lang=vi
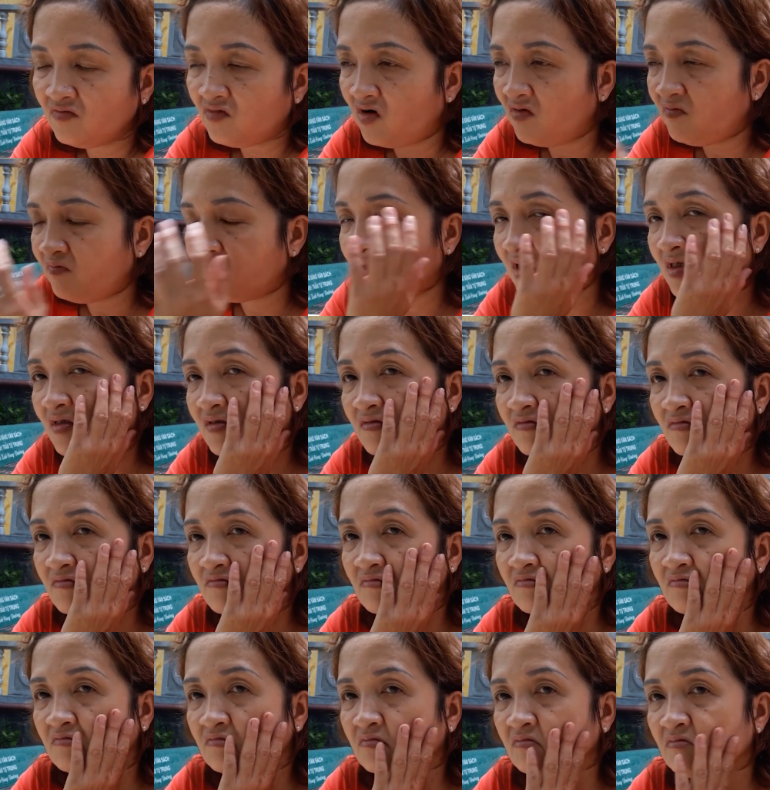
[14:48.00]
nó bóp mà.
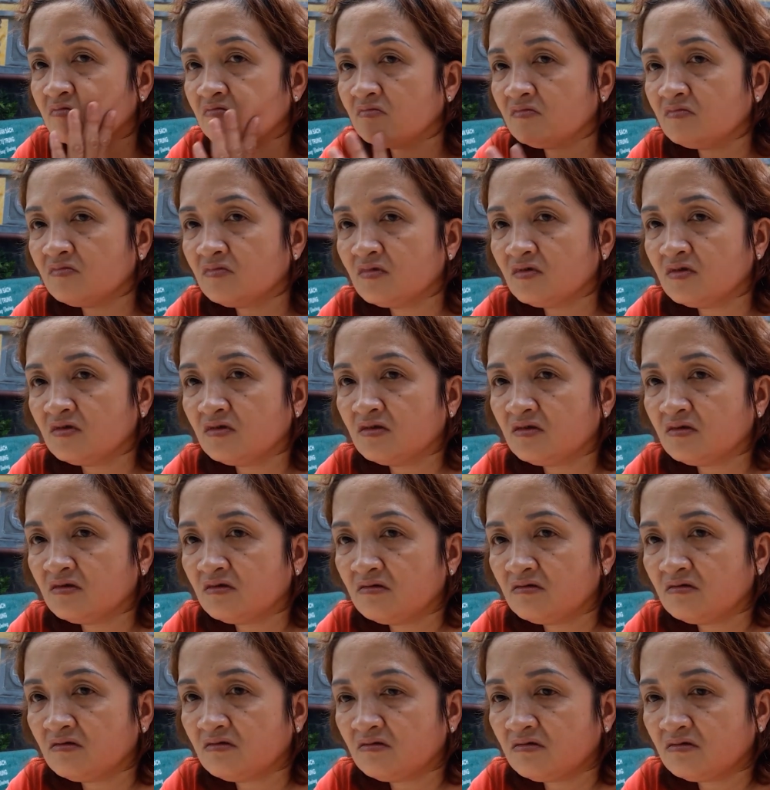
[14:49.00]
Mình thương con mình rồi
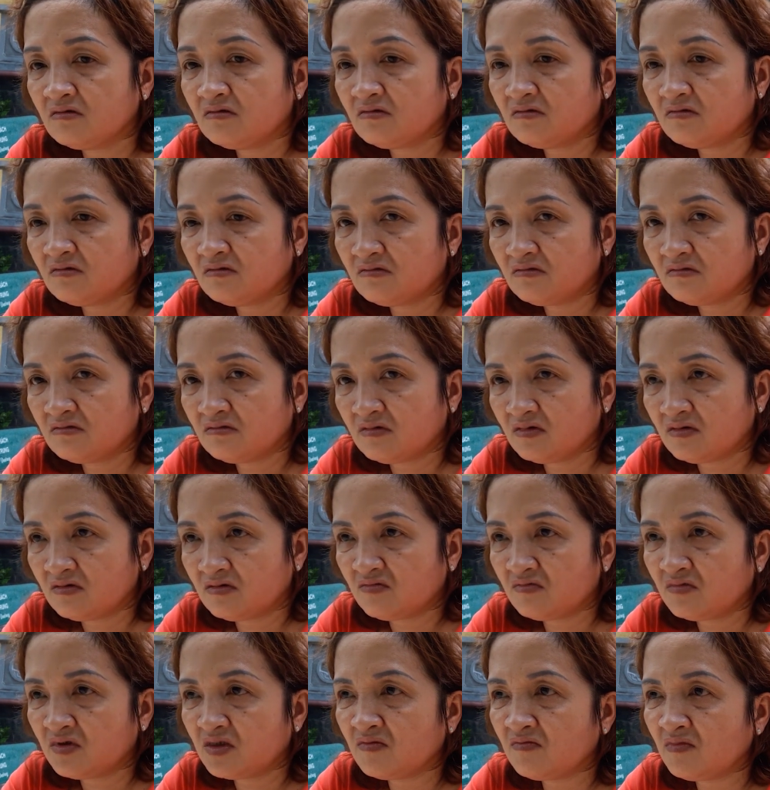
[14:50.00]
mình để ở nhà hay sao
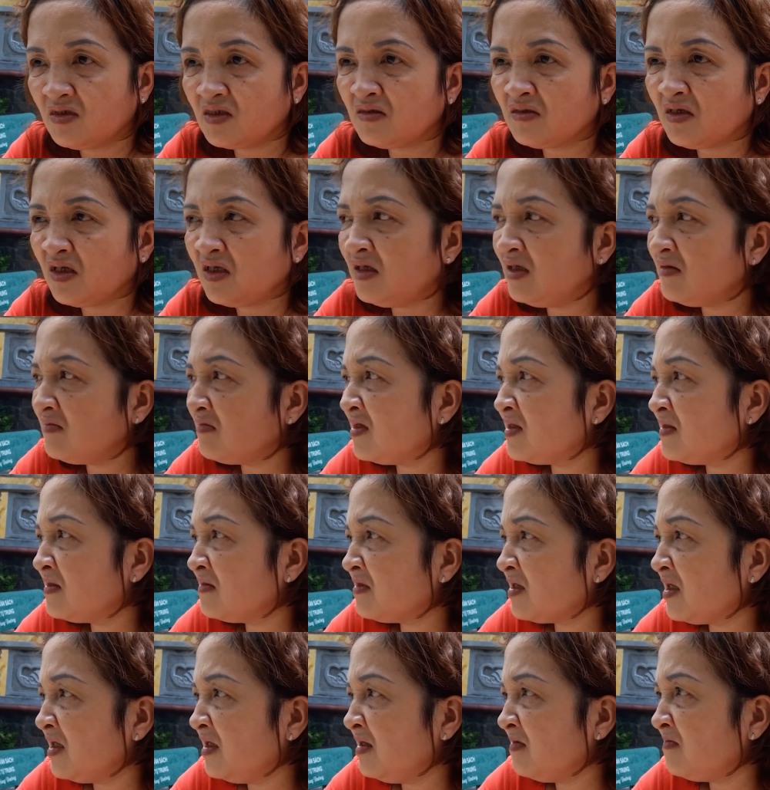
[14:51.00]
vậy chị? Mình
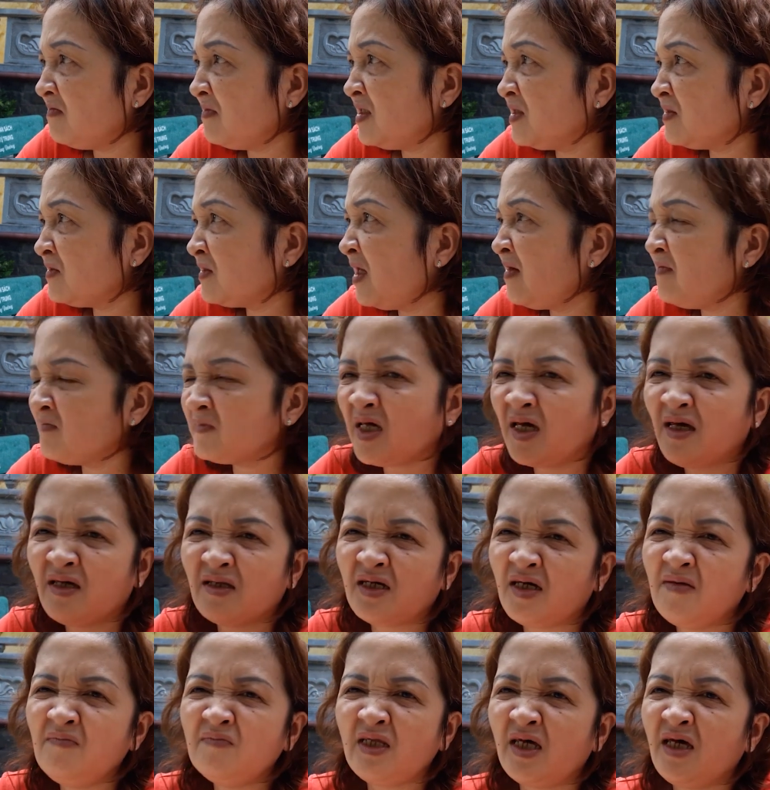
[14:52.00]
nghĩ là mình tìm tiền,
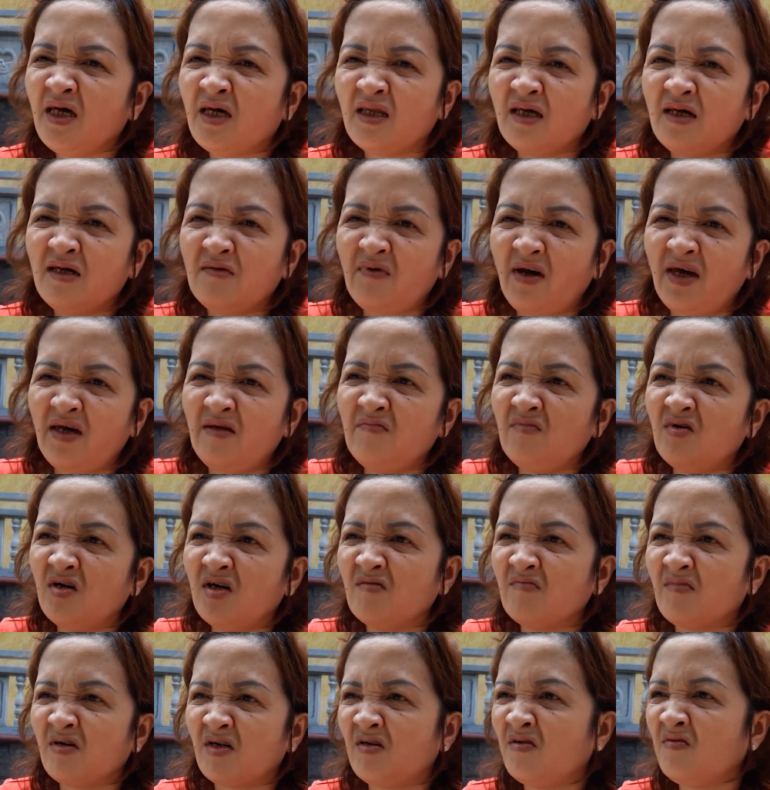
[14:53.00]
kiếm tiền đi vay
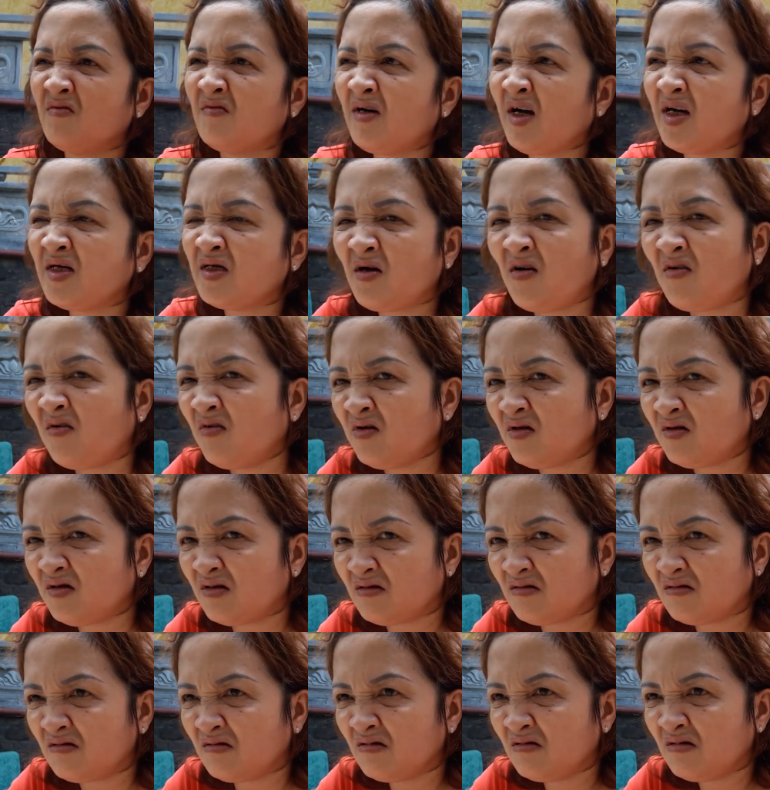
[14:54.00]
mượn mà không ai cho hết.
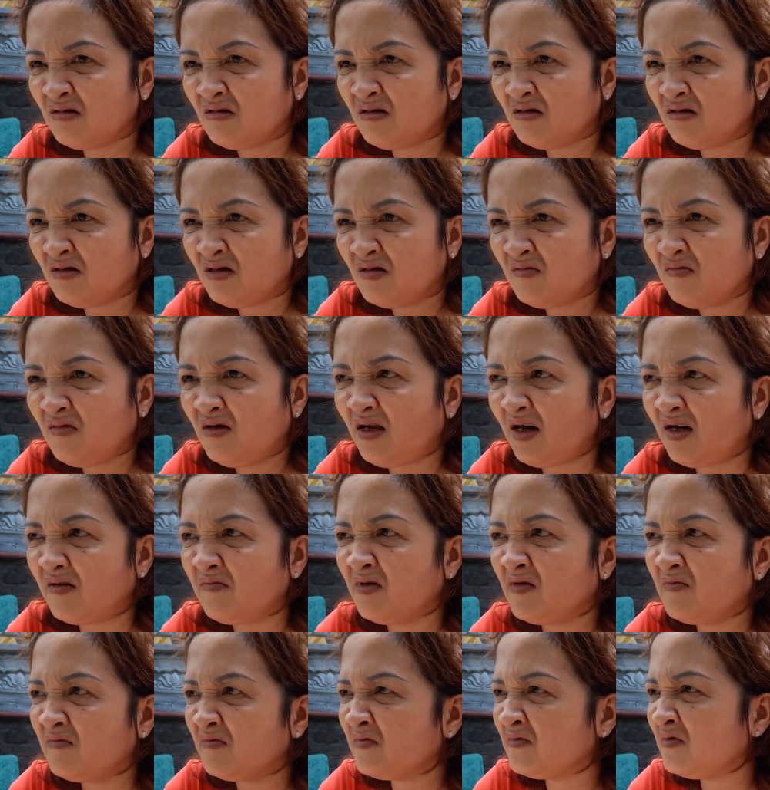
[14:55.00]
Với lại
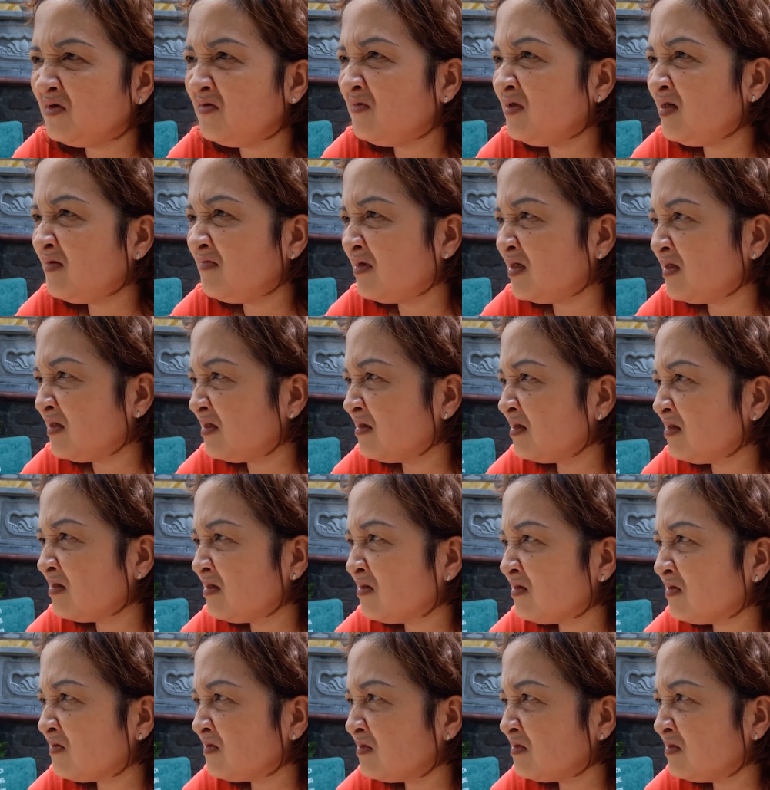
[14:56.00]
mình giống như
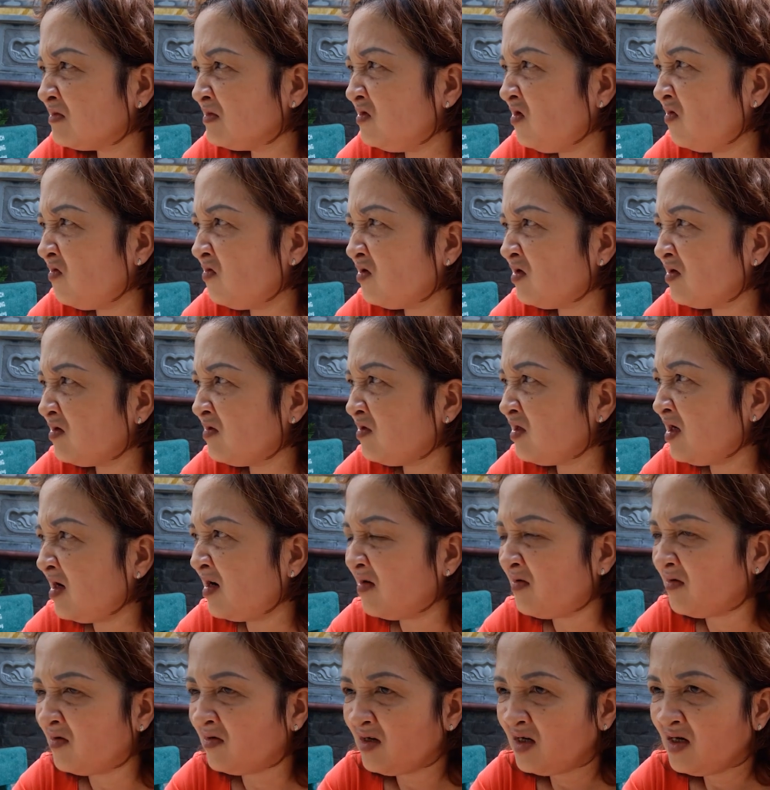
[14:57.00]
mình, ví dụ
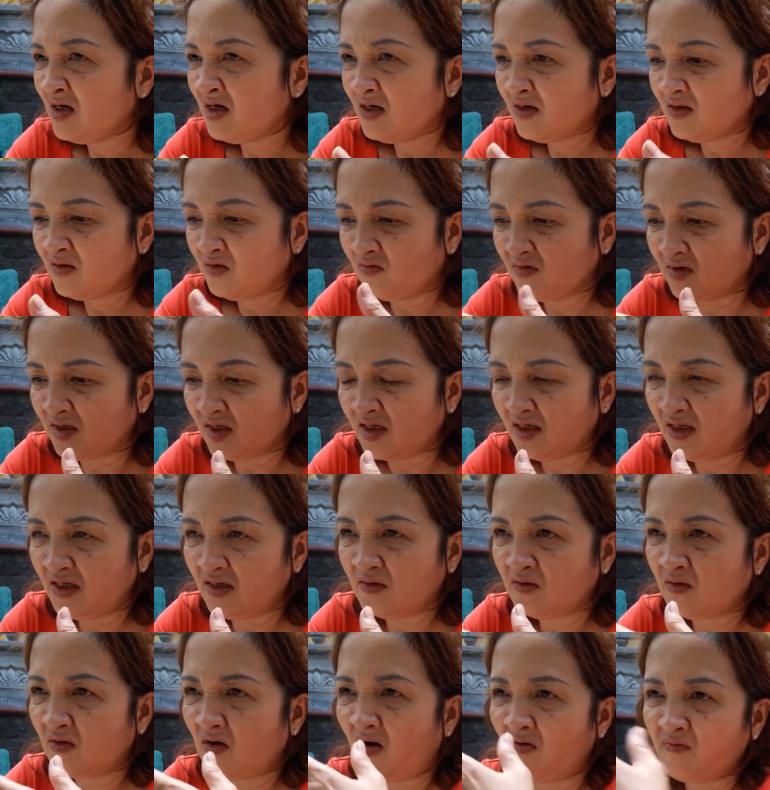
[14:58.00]
giờ tôi nghĩ
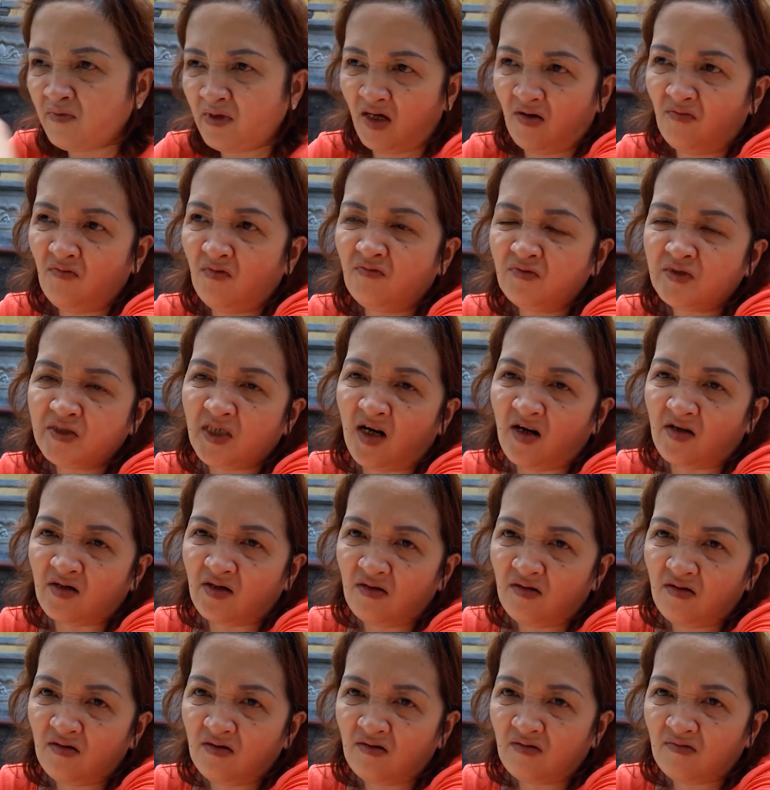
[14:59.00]
đi, ông này ông cũng sợ
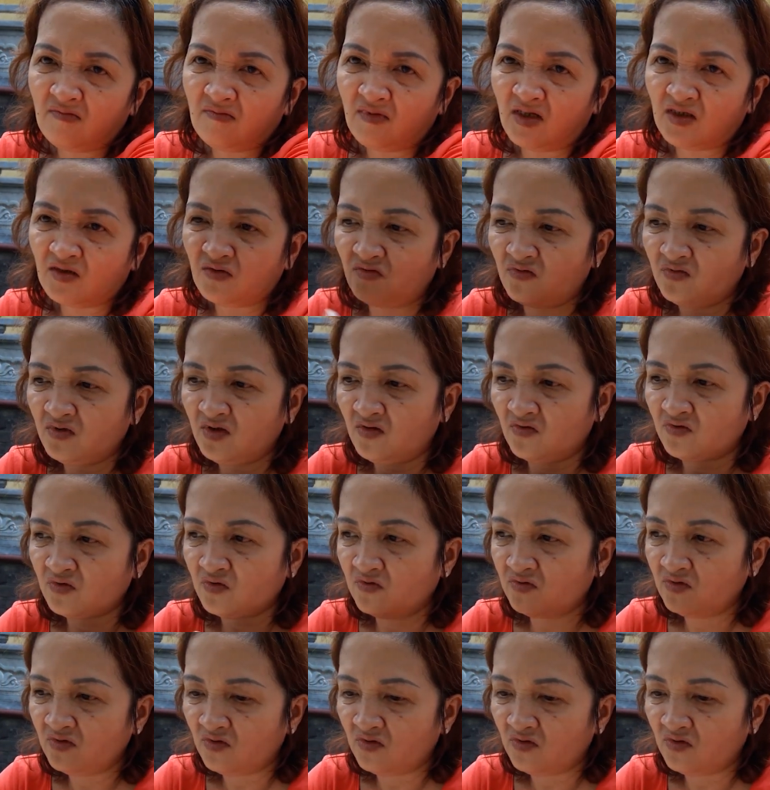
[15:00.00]
nó, mà tôi